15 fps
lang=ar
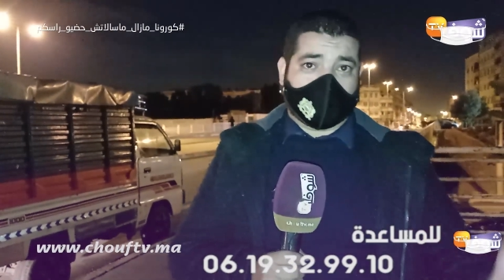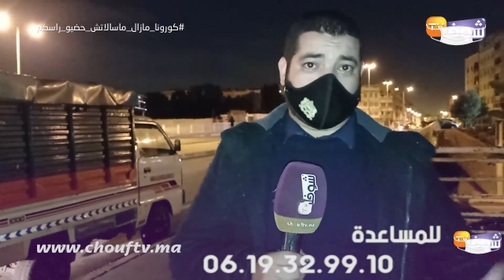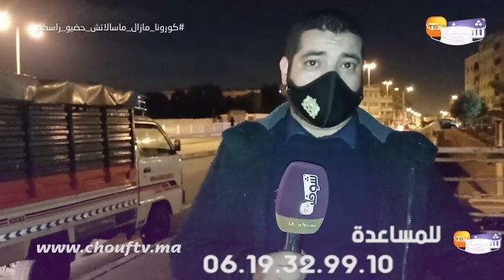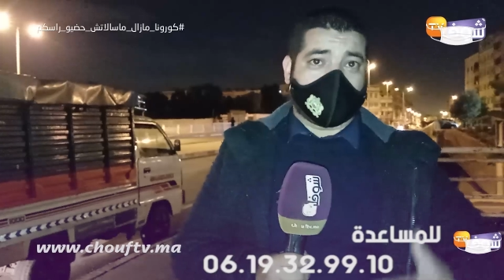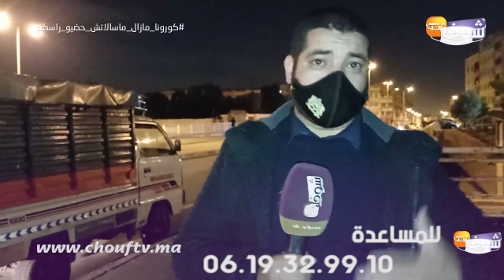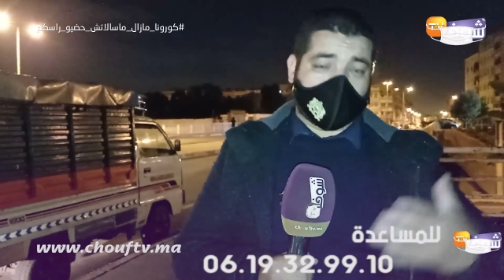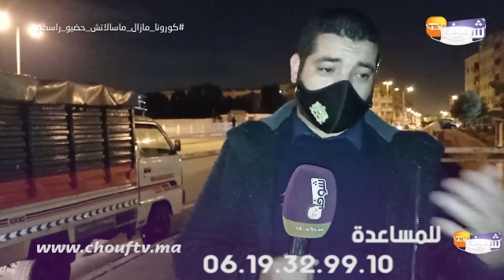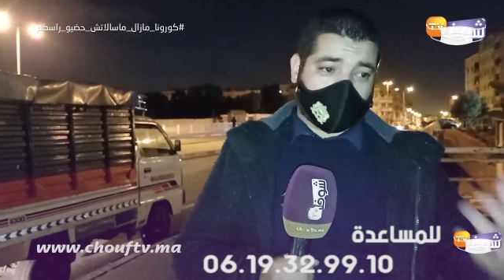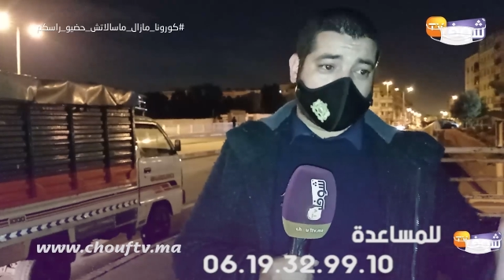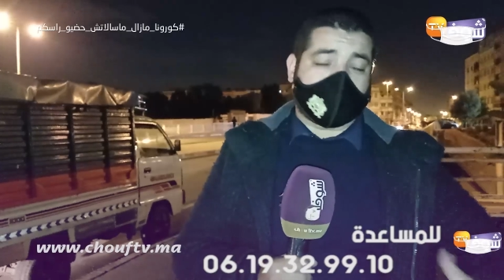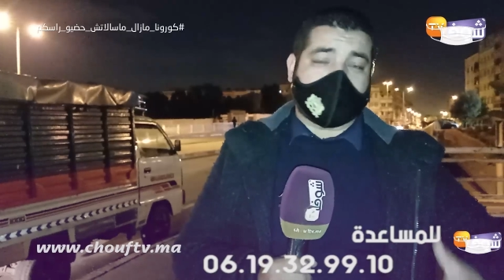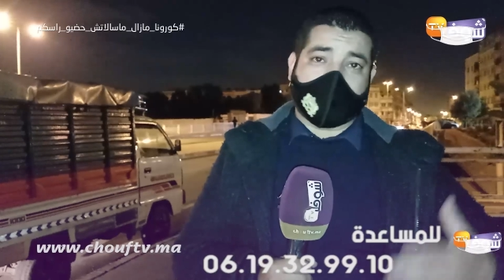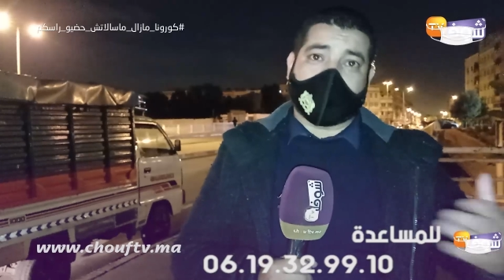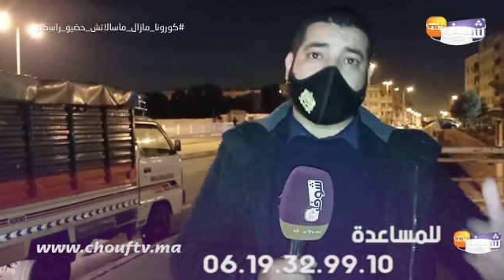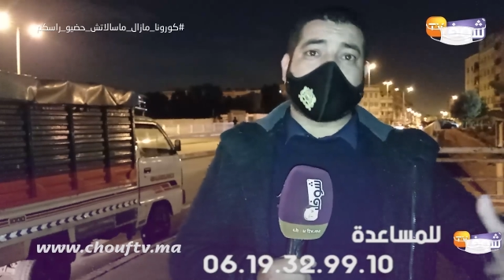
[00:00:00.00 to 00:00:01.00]

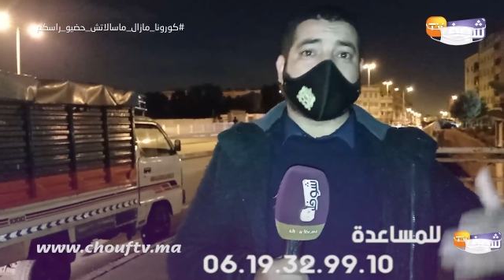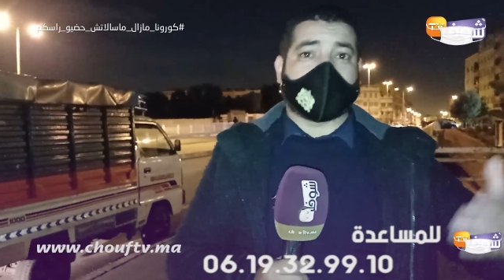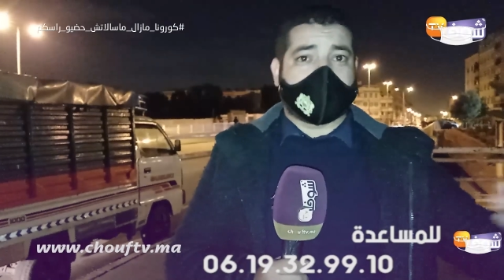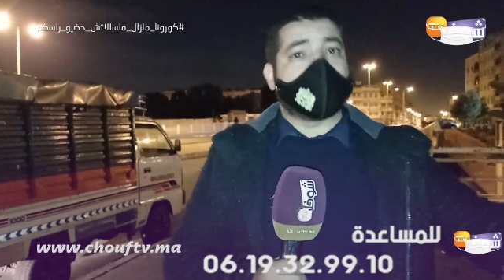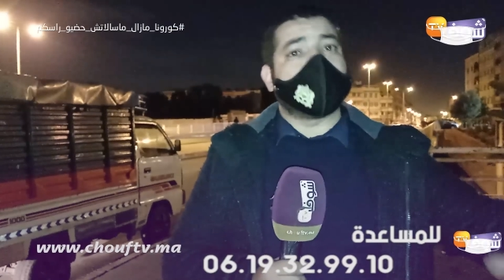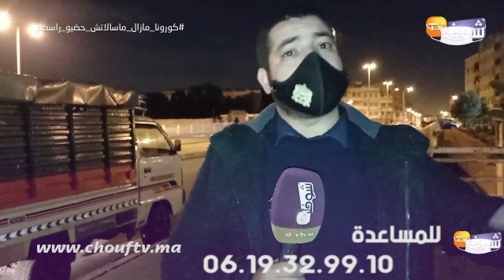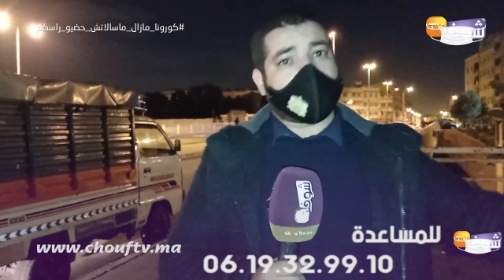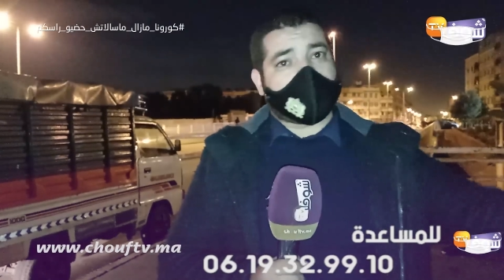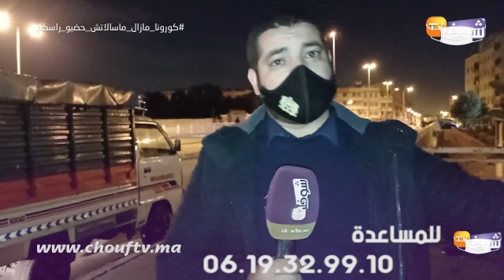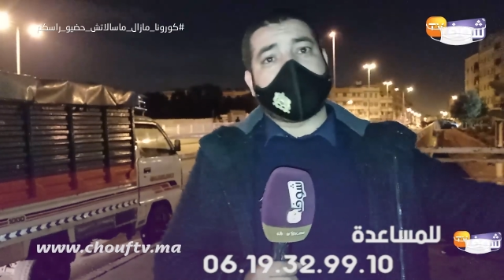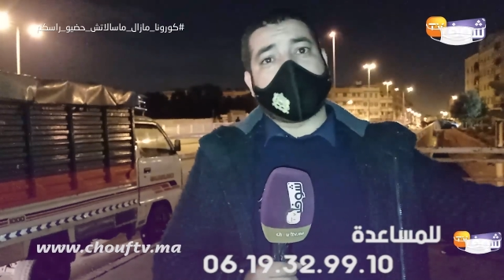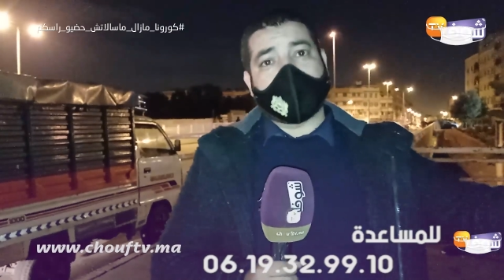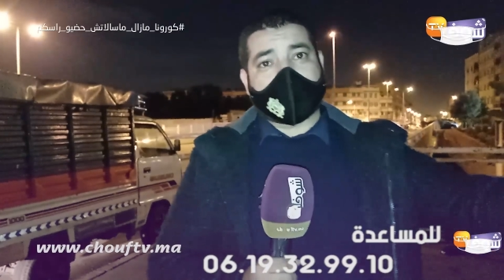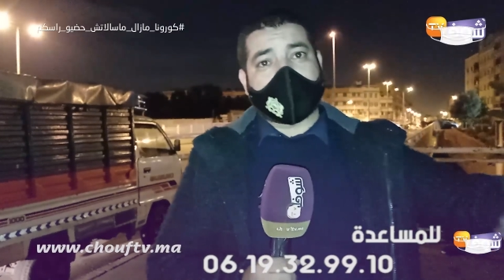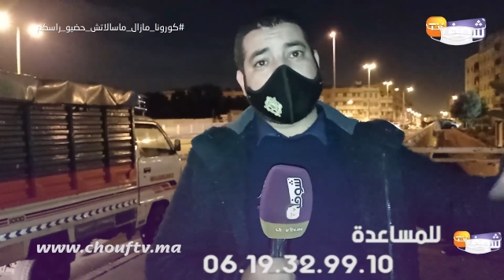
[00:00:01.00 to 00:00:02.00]
وبما بما شفنا
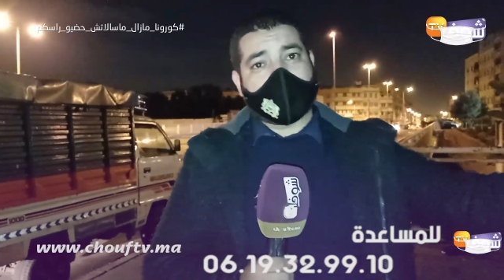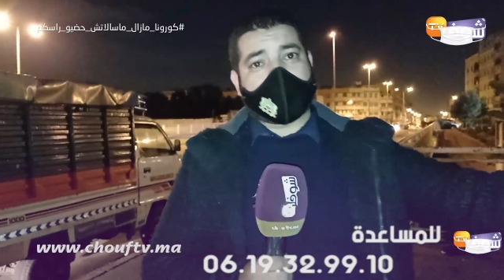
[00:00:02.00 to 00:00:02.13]
لهم ثاني